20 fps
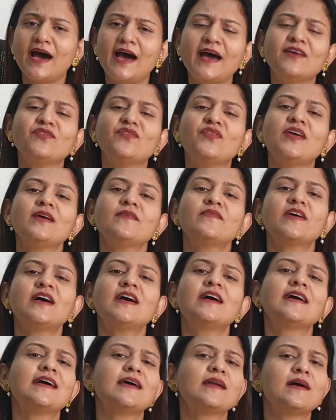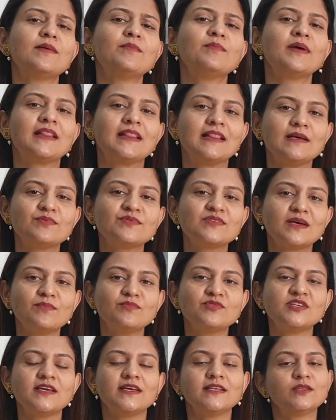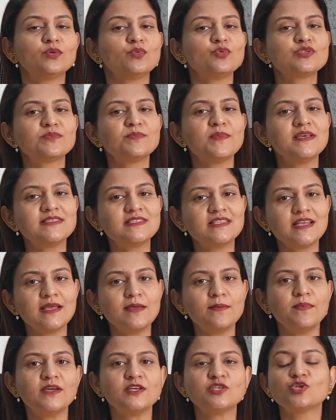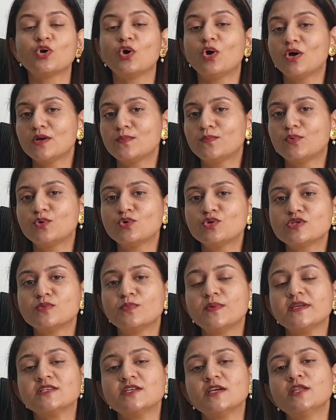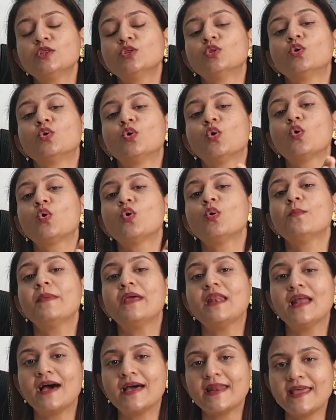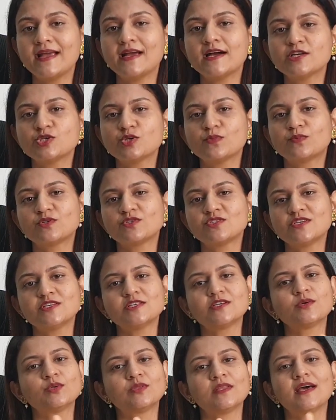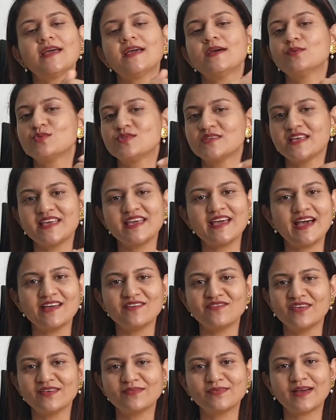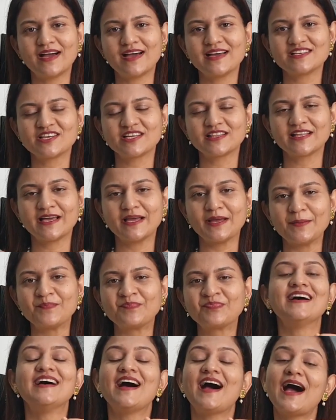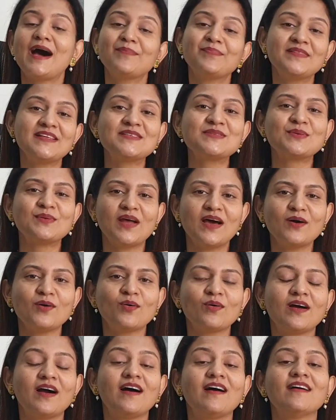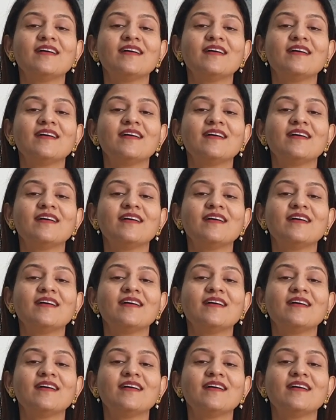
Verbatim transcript: आई का अगर हम मतलब समझे तो उसमें स्त्री बीज और पुरुष बीज इन दोनों को मिलाने का जो प्रोसीजर होता है उसे ही आई कहा जाता है आपने सुना होगा